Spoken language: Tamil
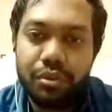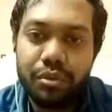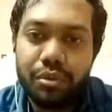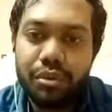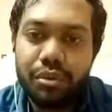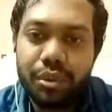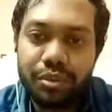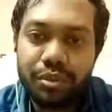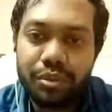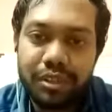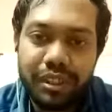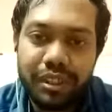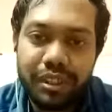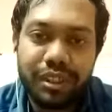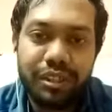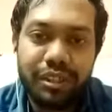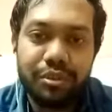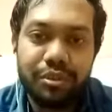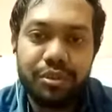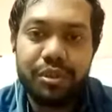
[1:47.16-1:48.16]
டூ தௌசண்ட் த்ரீ
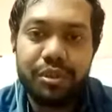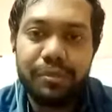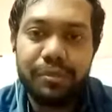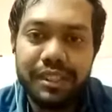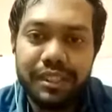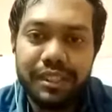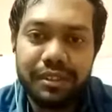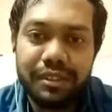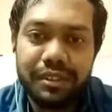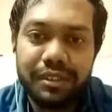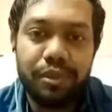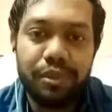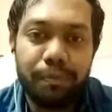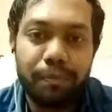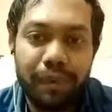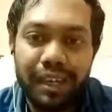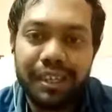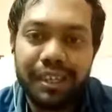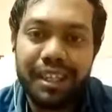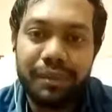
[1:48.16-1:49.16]
தௌசண்ட் ருபீஸ் ஒரு
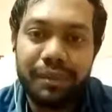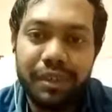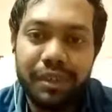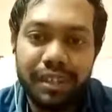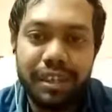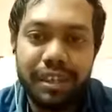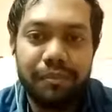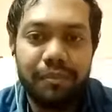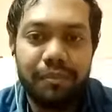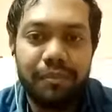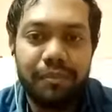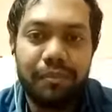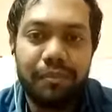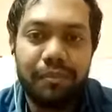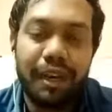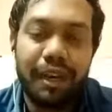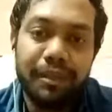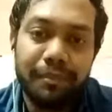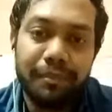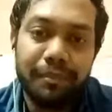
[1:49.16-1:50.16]
பார்ட் டைம் இன்கம்
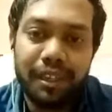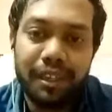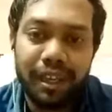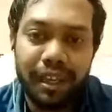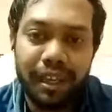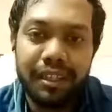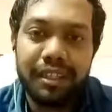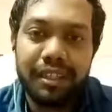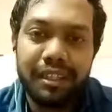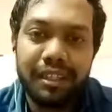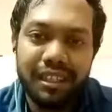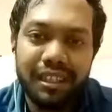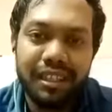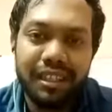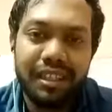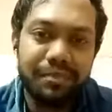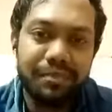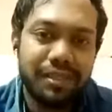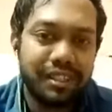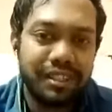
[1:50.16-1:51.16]
அது மாதிரி அந்த
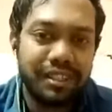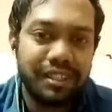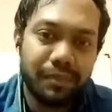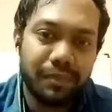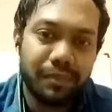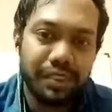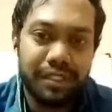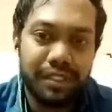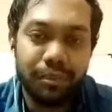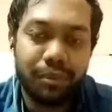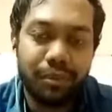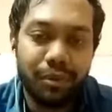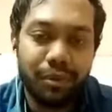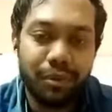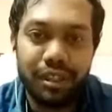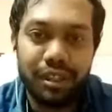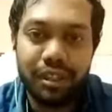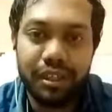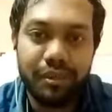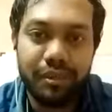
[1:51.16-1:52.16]
இன்கம் ஜஸ்ட் சம்பாதிச்ச
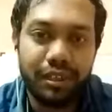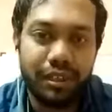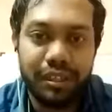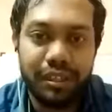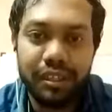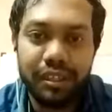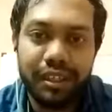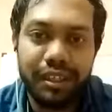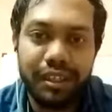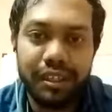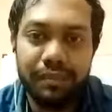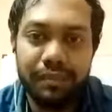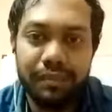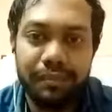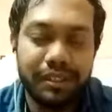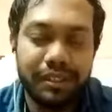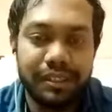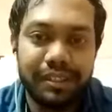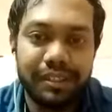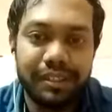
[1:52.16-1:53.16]
போதுன்றதுனால தான் நான் இந்த
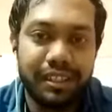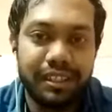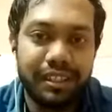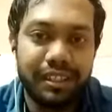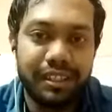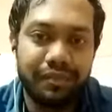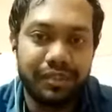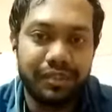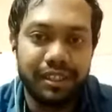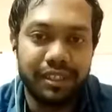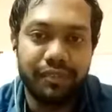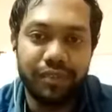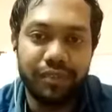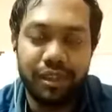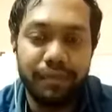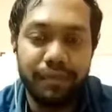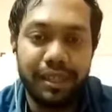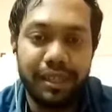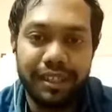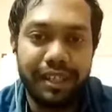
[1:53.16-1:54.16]
பிஸ்னஸ் எடுத்தது ஃபர்ஸ்ட் ஆஃப்
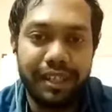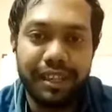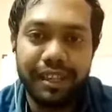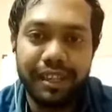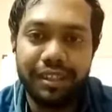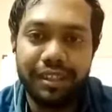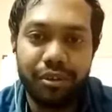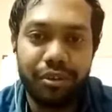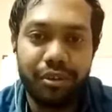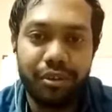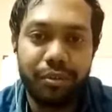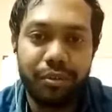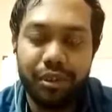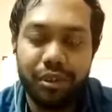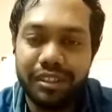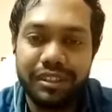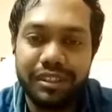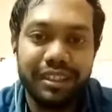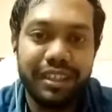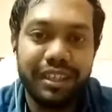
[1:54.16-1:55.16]
ஆல் பட் ஏன்னா இதோட
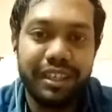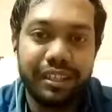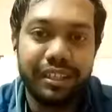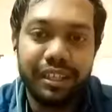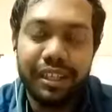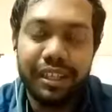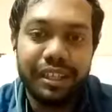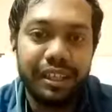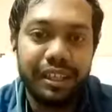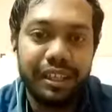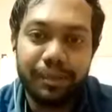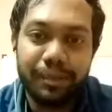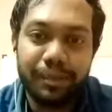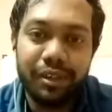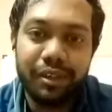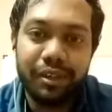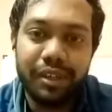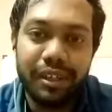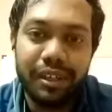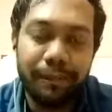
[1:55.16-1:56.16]
பொட்டன்ஷியல் தெரியாது இது
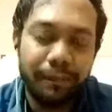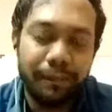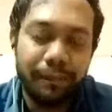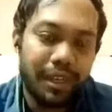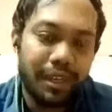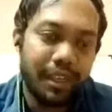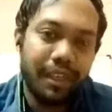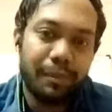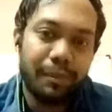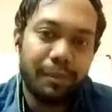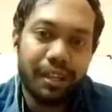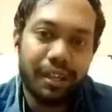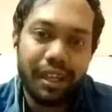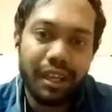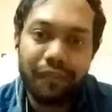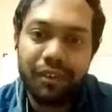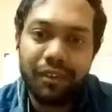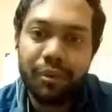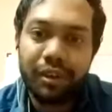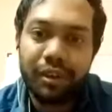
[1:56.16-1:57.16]
மட்டும் இல்லை நம்ம
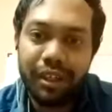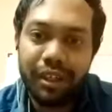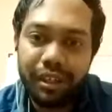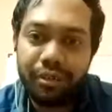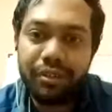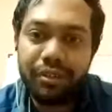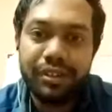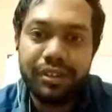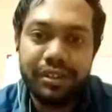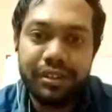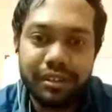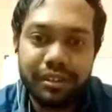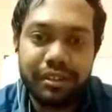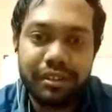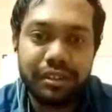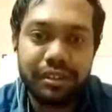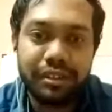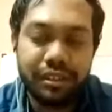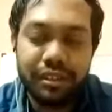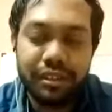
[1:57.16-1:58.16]
லைஃப்ல ஒரு எந்த ஒரு பிஸ்னஸ்
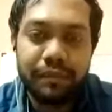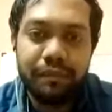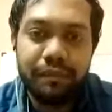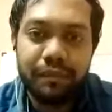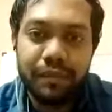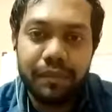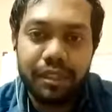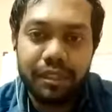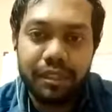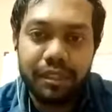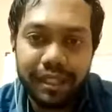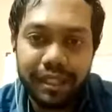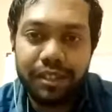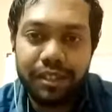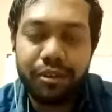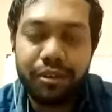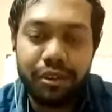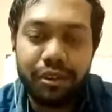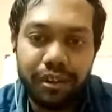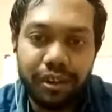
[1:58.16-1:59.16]
செய்ய
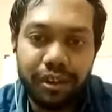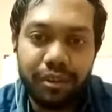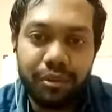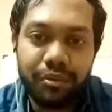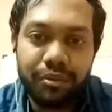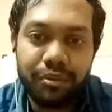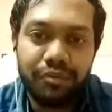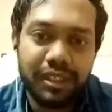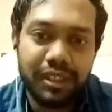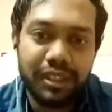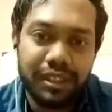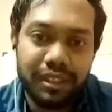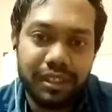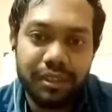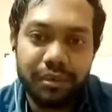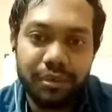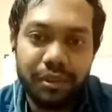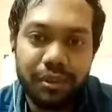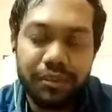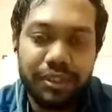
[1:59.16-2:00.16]
தொடங்கினாலும் ஃபர்ஸ்ட்
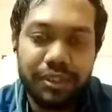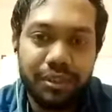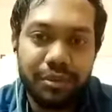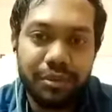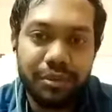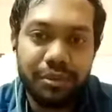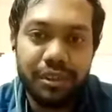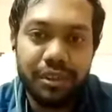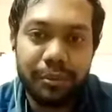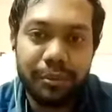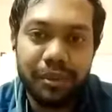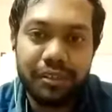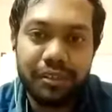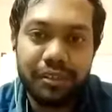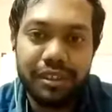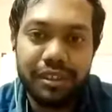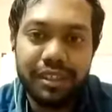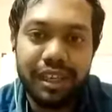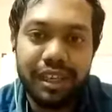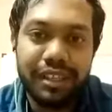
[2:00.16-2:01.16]
ஒரு விஷயம் நமக்கு
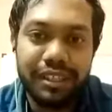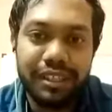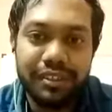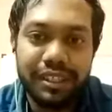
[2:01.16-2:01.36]
வந்து அந்த